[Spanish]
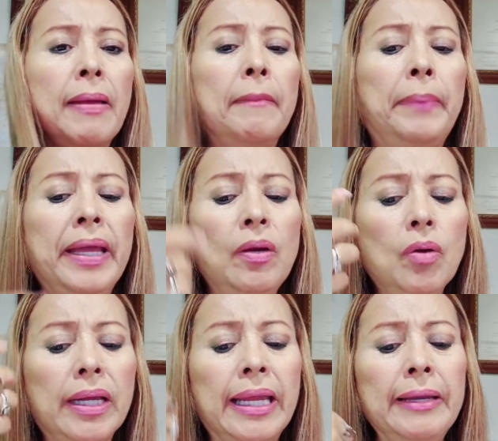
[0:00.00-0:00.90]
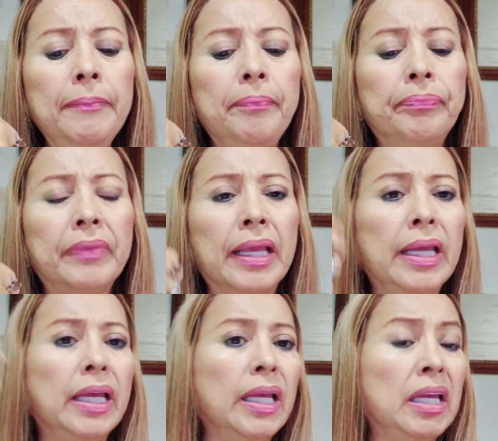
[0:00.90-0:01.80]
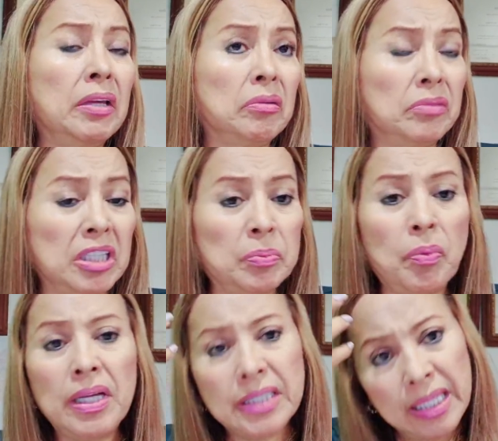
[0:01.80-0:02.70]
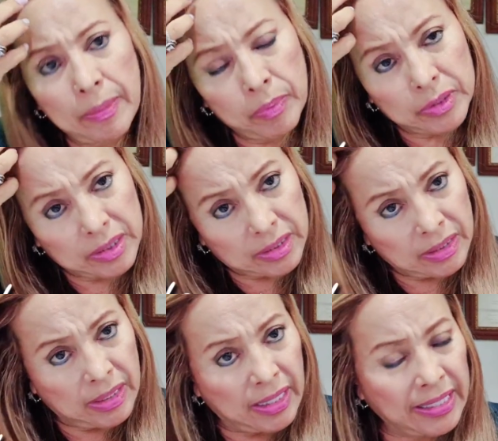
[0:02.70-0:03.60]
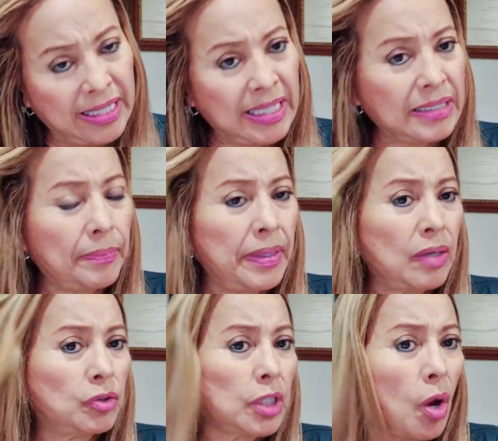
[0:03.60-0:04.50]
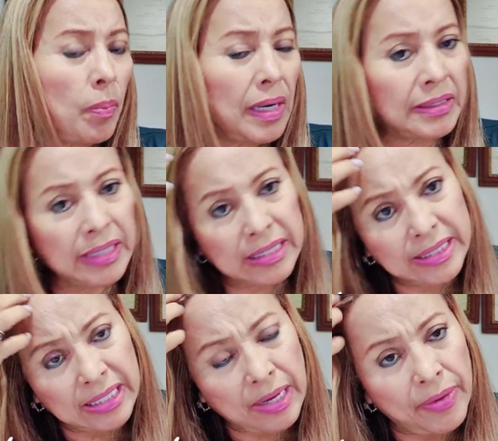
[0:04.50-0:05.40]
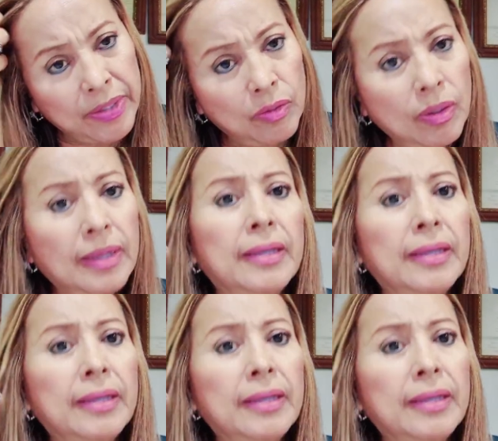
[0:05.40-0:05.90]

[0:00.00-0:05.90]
Pero que eh, después ella, pues, ella siempre le ha gustado plancharse el cabello,